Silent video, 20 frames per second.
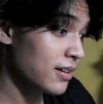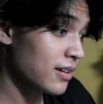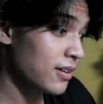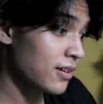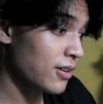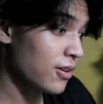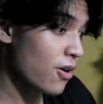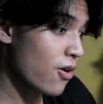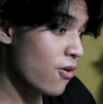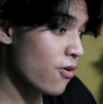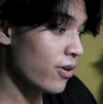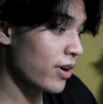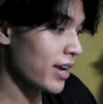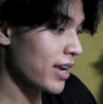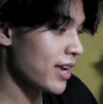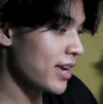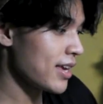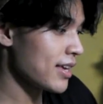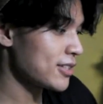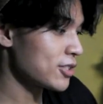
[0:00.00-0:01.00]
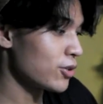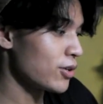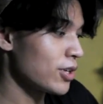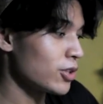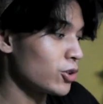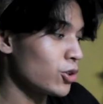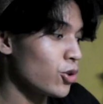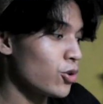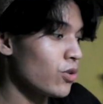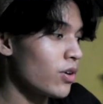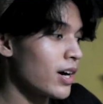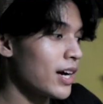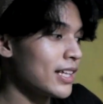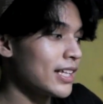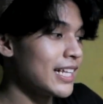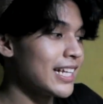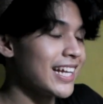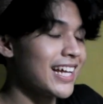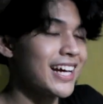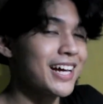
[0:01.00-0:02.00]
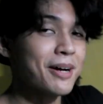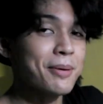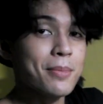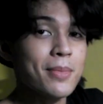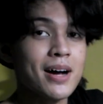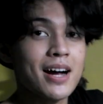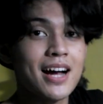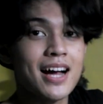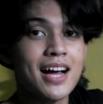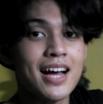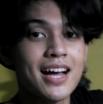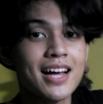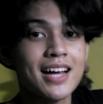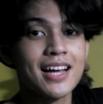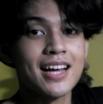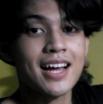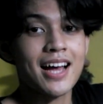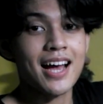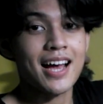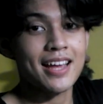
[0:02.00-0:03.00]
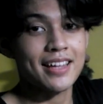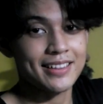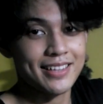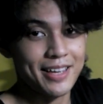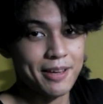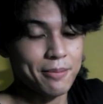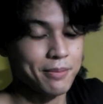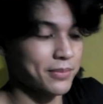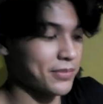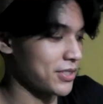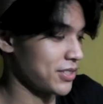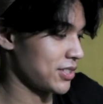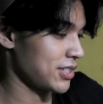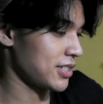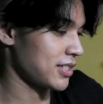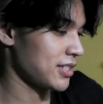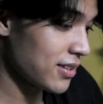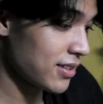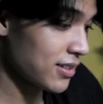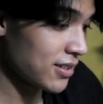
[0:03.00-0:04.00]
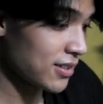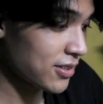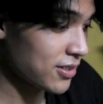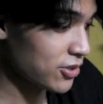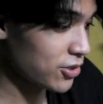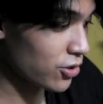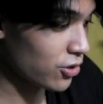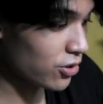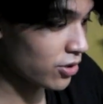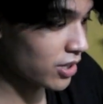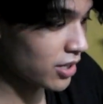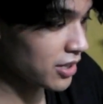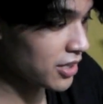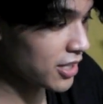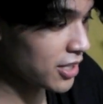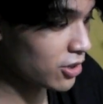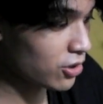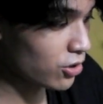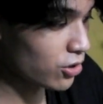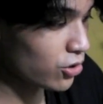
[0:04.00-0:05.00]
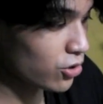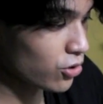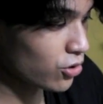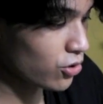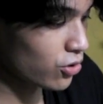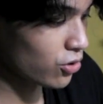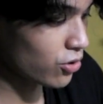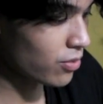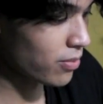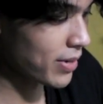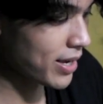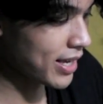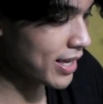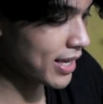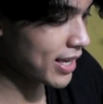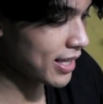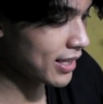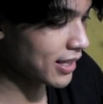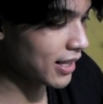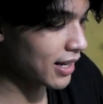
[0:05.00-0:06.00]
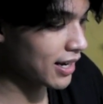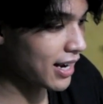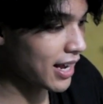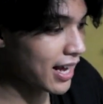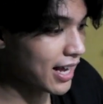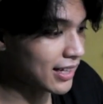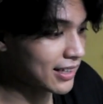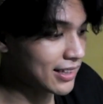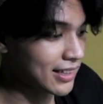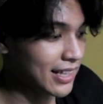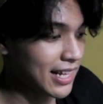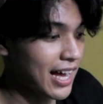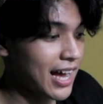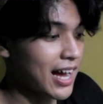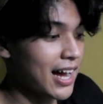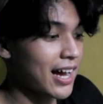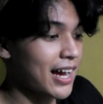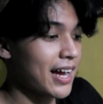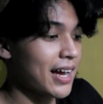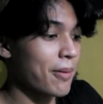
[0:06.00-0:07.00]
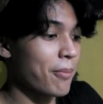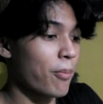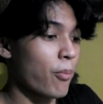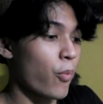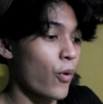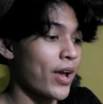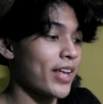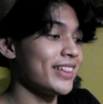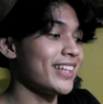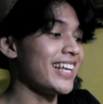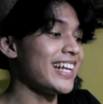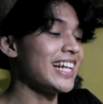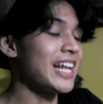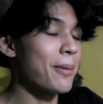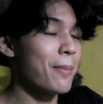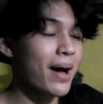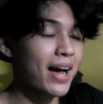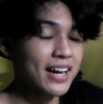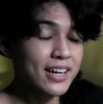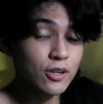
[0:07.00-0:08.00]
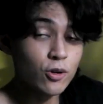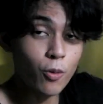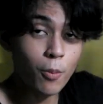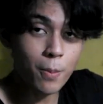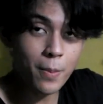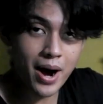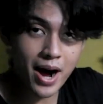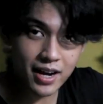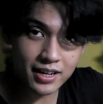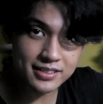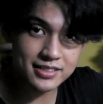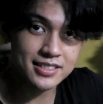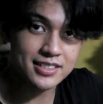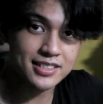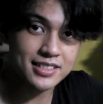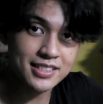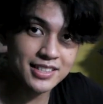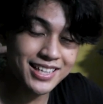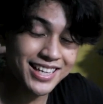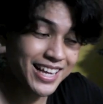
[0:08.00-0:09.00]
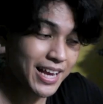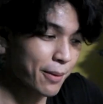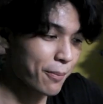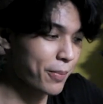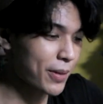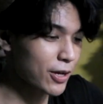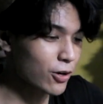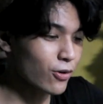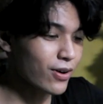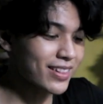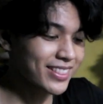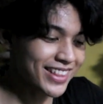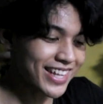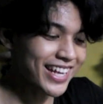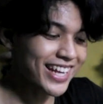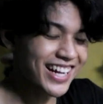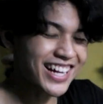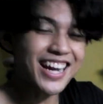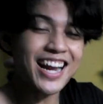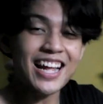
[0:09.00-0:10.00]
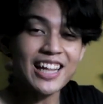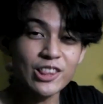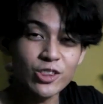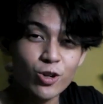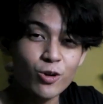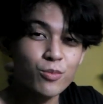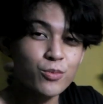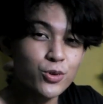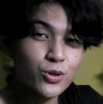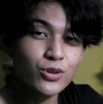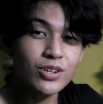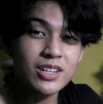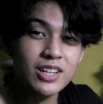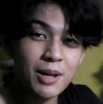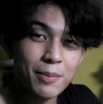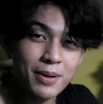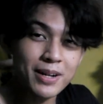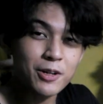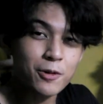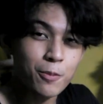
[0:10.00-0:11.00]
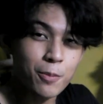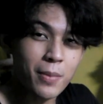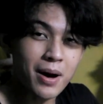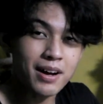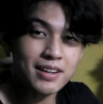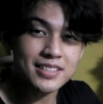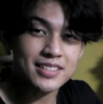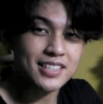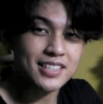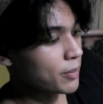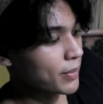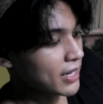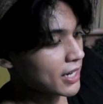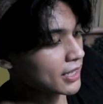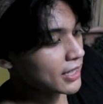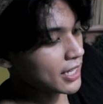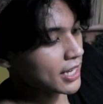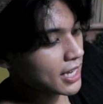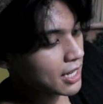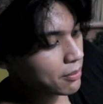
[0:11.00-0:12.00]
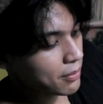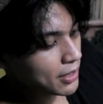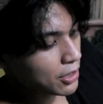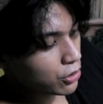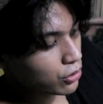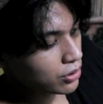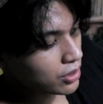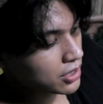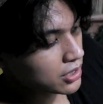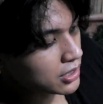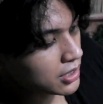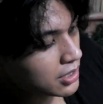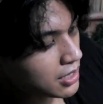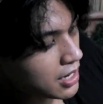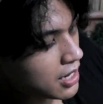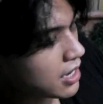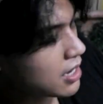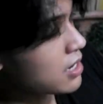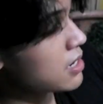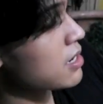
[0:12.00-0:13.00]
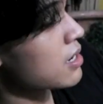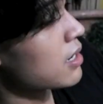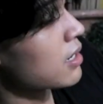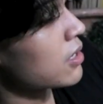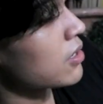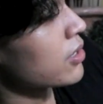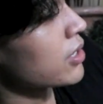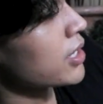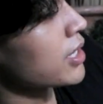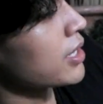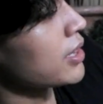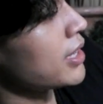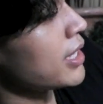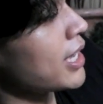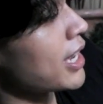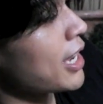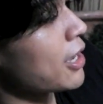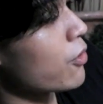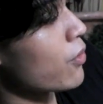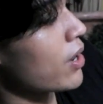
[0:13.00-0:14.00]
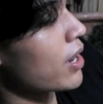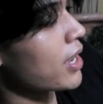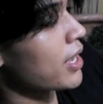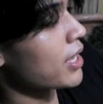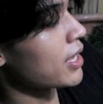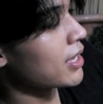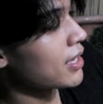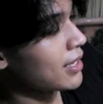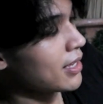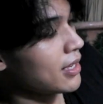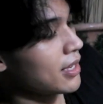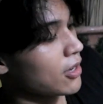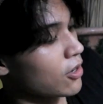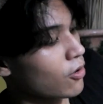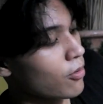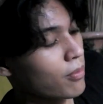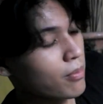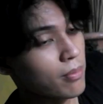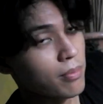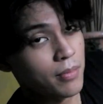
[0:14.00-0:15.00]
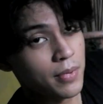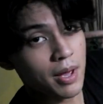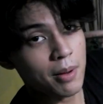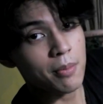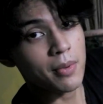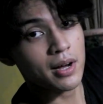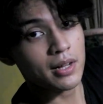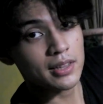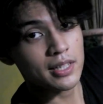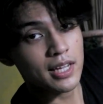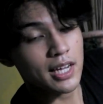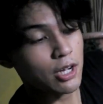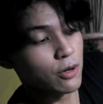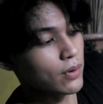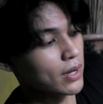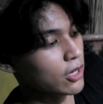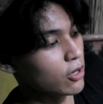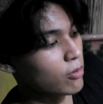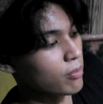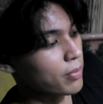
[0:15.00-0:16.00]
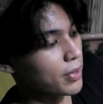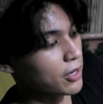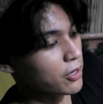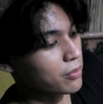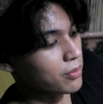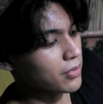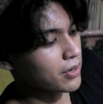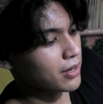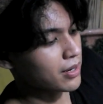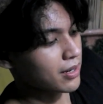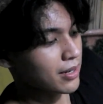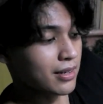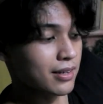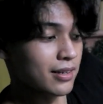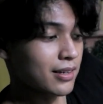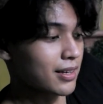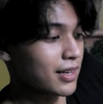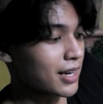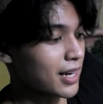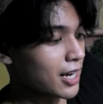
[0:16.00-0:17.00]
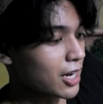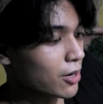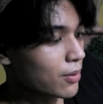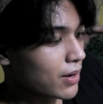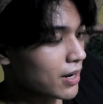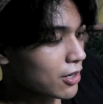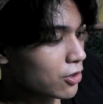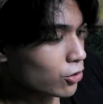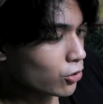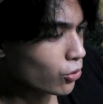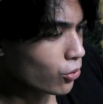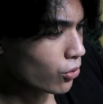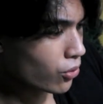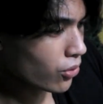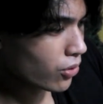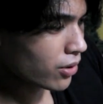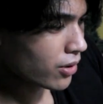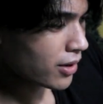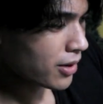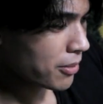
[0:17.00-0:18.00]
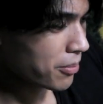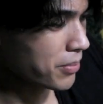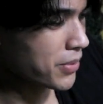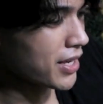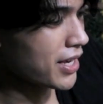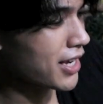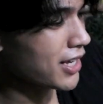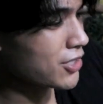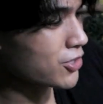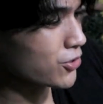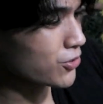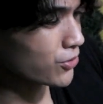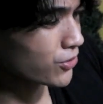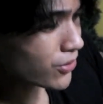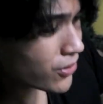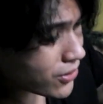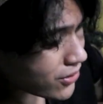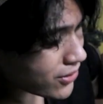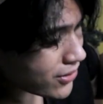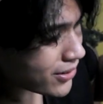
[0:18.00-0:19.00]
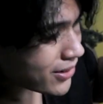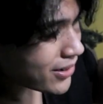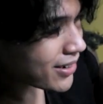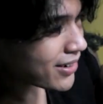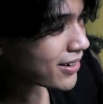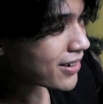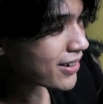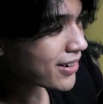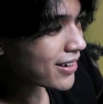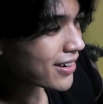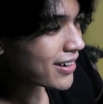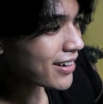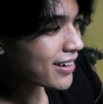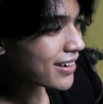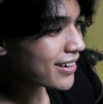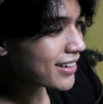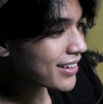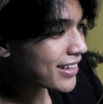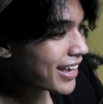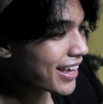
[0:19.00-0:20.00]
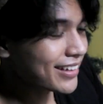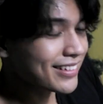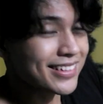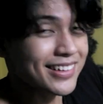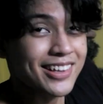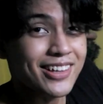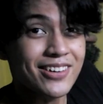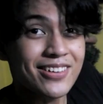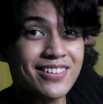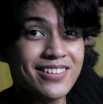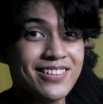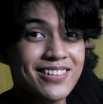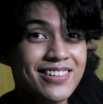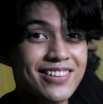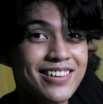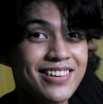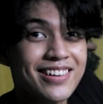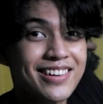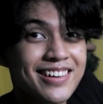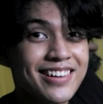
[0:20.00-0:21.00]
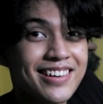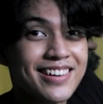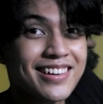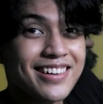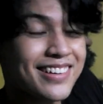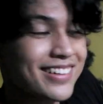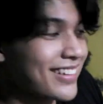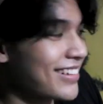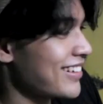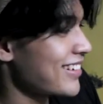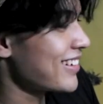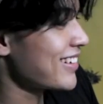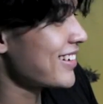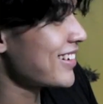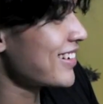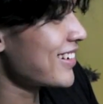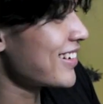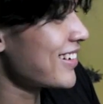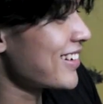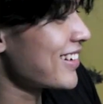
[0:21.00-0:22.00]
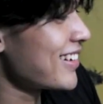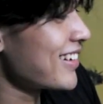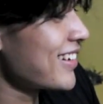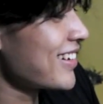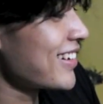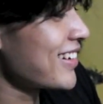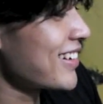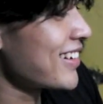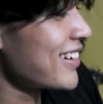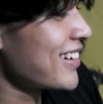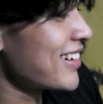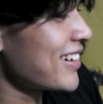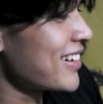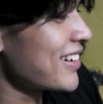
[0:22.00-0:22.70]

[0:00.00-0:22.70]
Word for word: Okay, so ito yung kanilang mga items. So nandito nyo makikita lahat ng pwedeng laman ng box. Pero I think random yung laman ng box. At ayan, meron din silang okay DIY kung yan, mga DIY kung paano mga kinagawa. ano to Pikachu. Candy yan. Oh. Candy daw? Ayan oh, soft candy kit.